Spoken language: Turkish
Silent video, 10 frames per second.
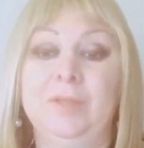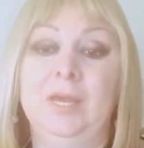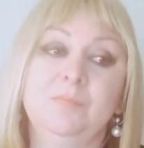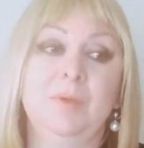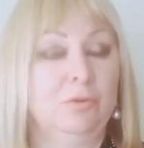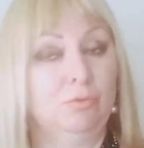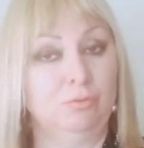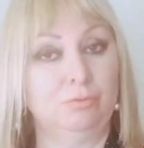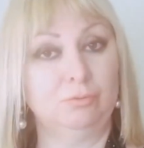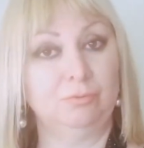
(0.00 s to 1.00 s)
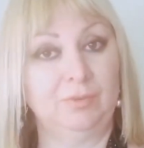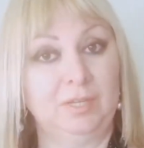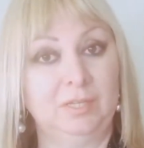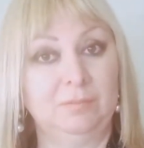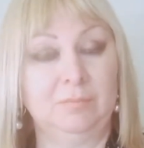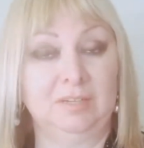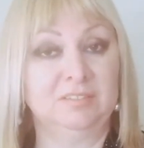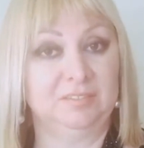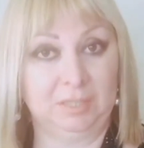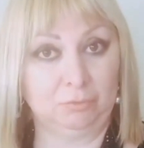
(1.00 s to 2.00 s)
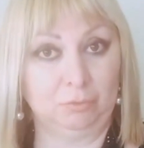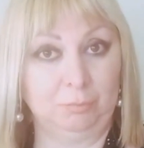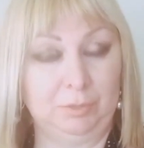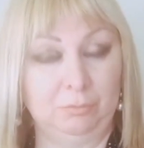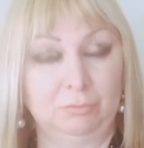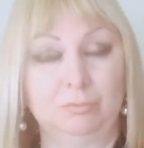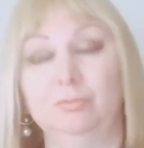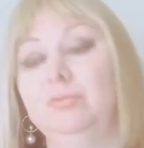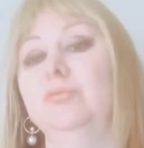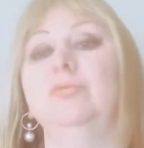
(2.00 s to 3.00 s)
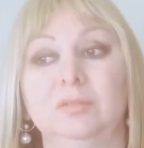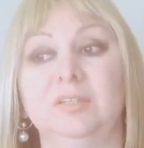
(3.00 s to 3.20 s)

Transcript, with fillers: Şimdi Merkür ve Mars retro biliyorsunuz e,